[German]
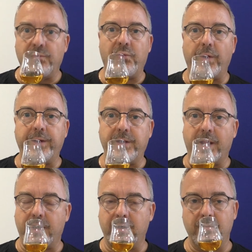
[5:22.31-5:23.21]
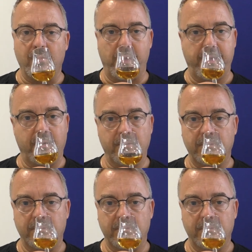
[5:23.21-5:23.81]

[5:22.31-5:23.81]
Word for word: feuchter Rindenmulch.